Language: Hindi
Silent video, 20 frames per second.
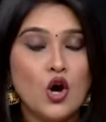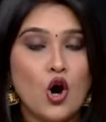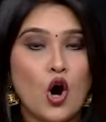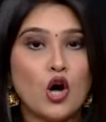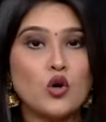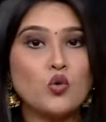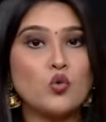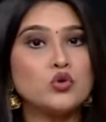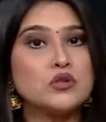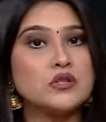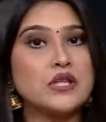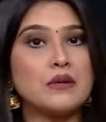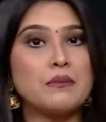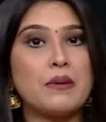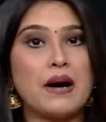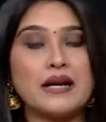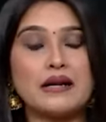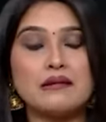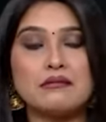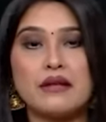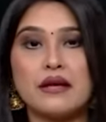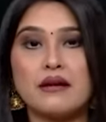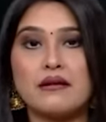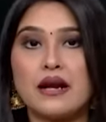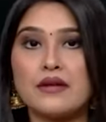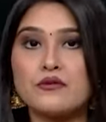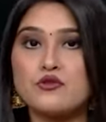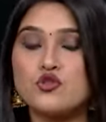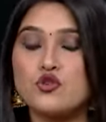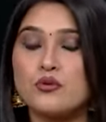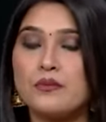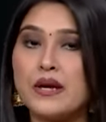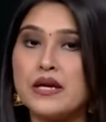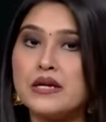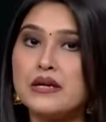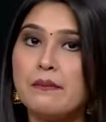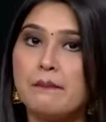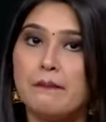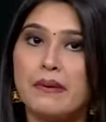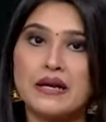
और उत्तर भारत के राज्यों में ये